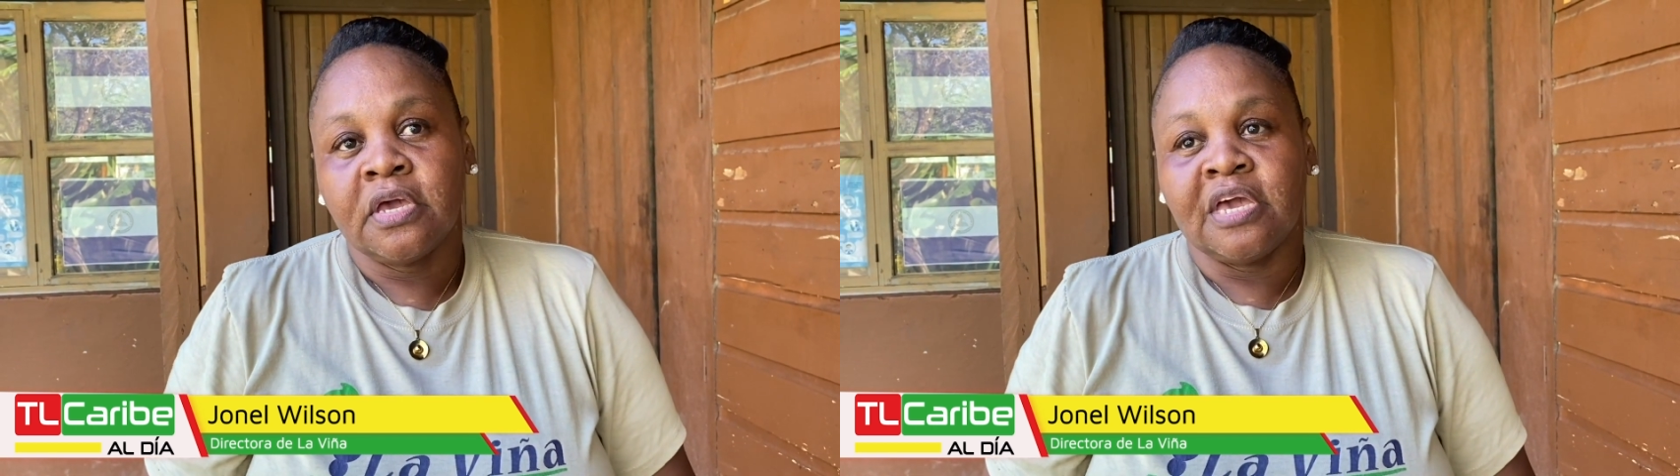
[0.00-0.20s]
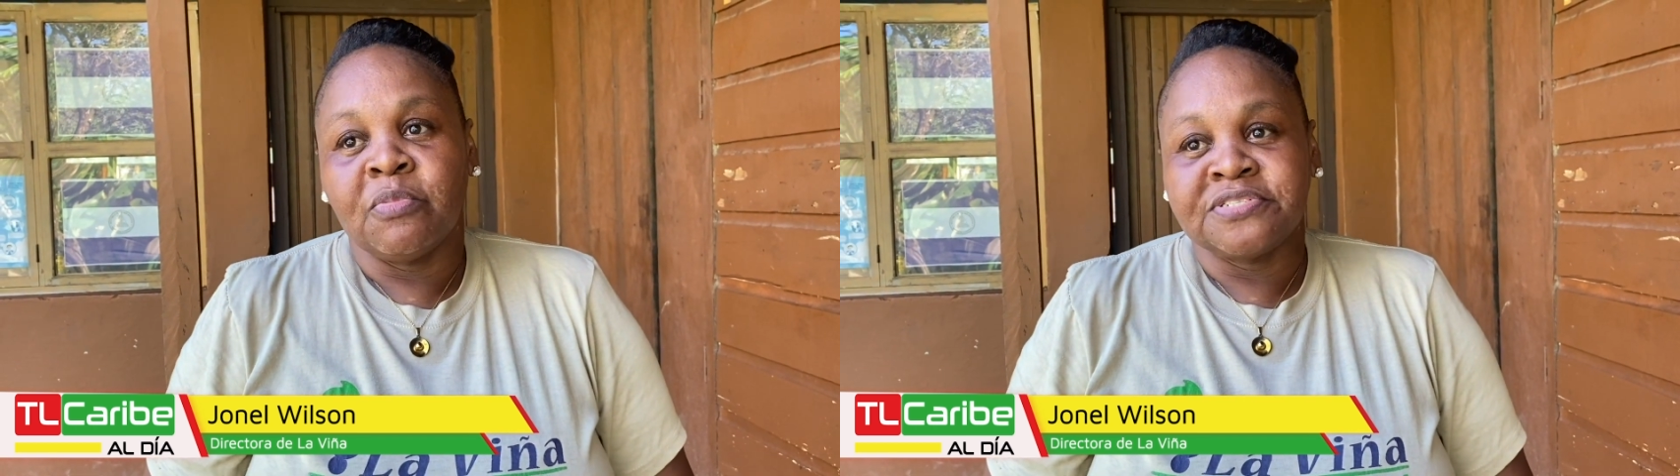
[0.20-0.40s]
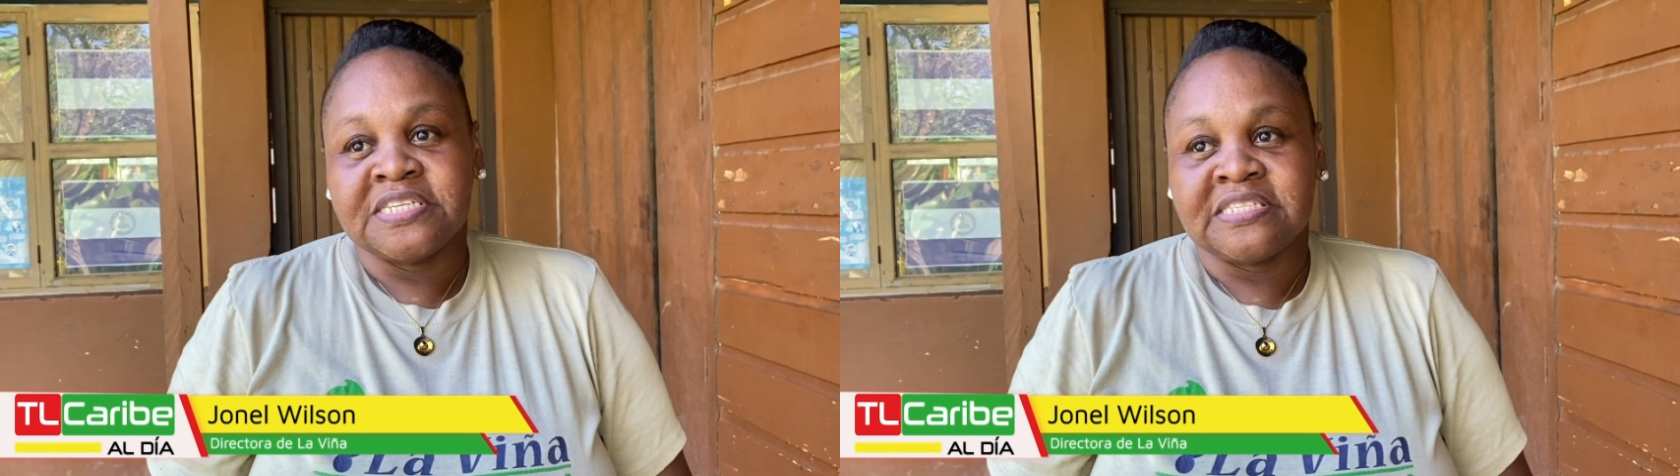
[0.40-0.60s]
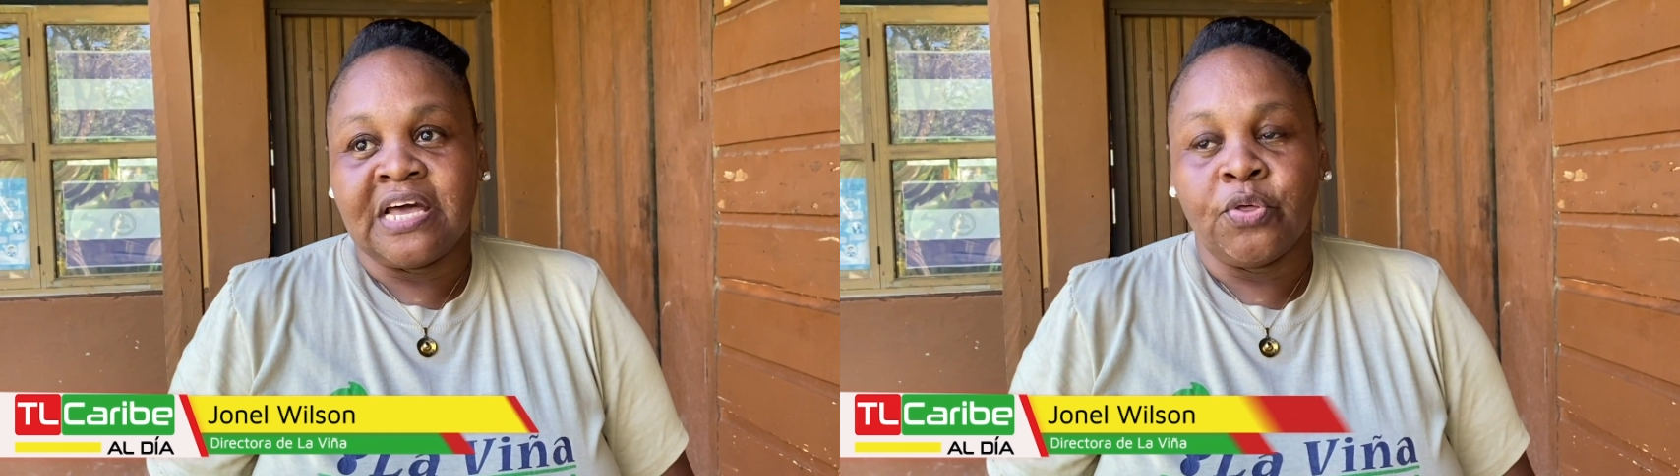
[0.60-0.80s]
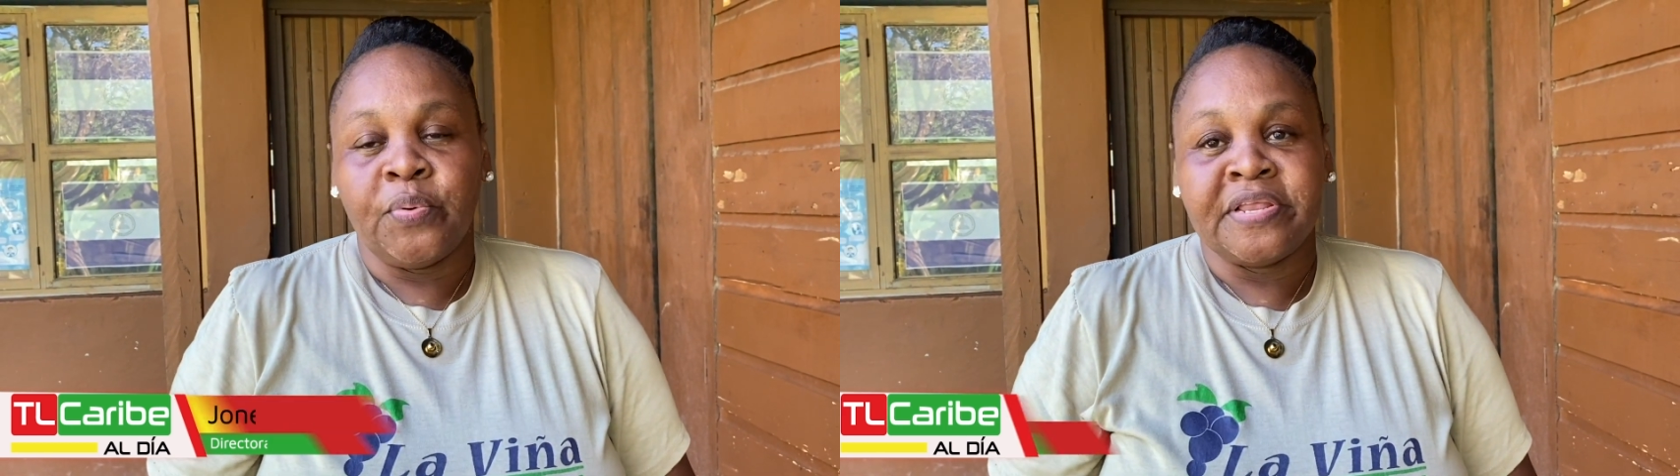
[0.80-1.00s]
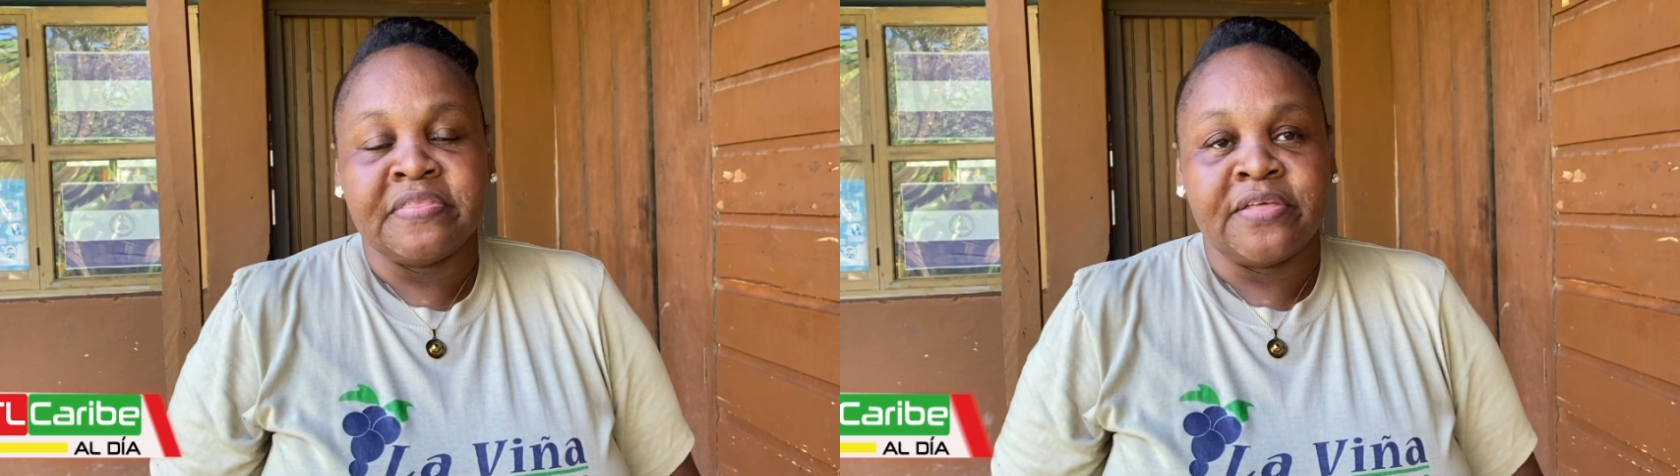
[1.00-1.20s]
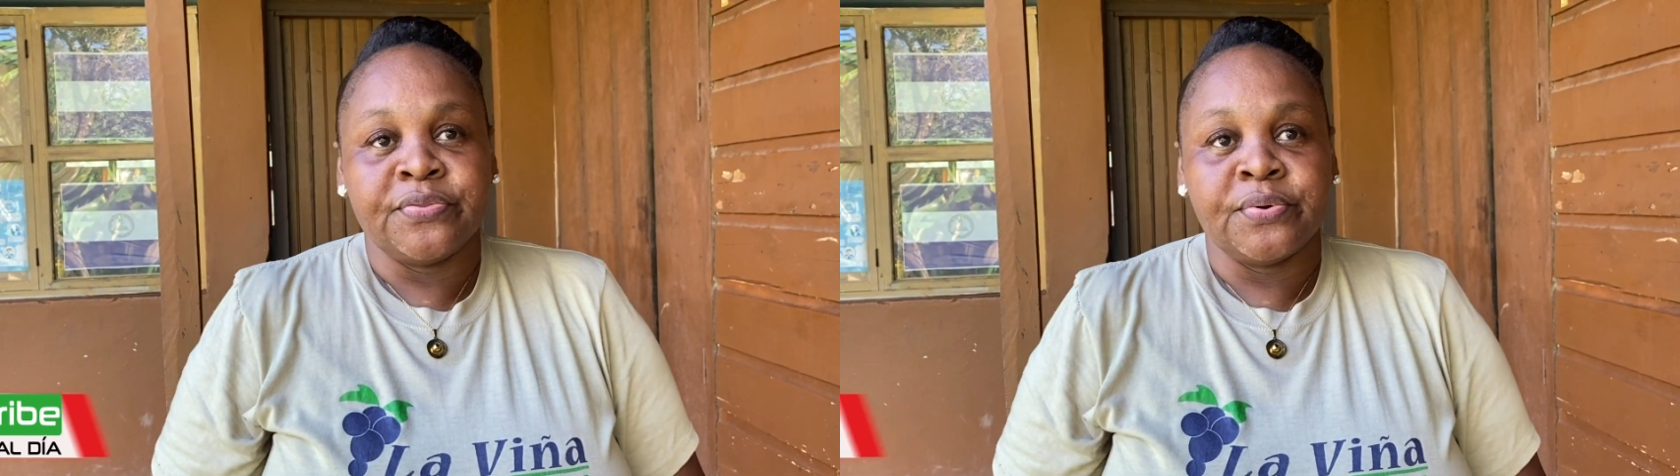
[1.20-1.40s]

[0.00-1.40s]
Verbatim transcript: hemos estado brindando